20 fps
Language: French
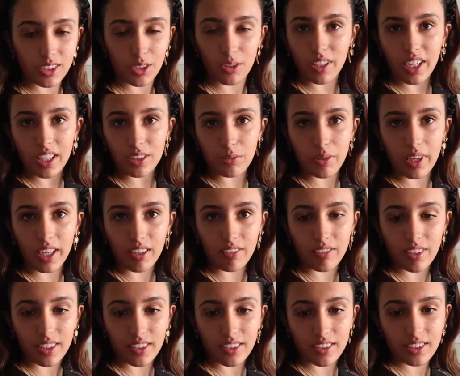J'ai aucun swag en
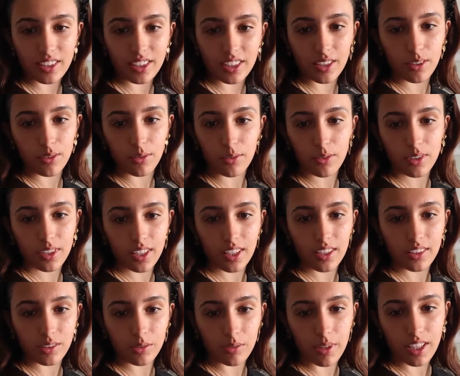fait, j'ai
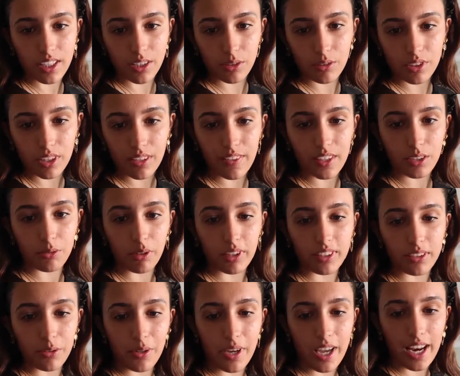aucun swag, je crois que j'avais un
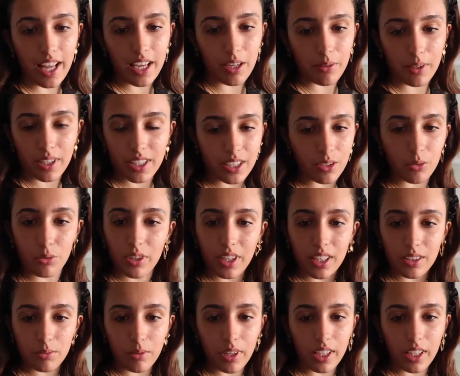swag de LA, j'ai aucun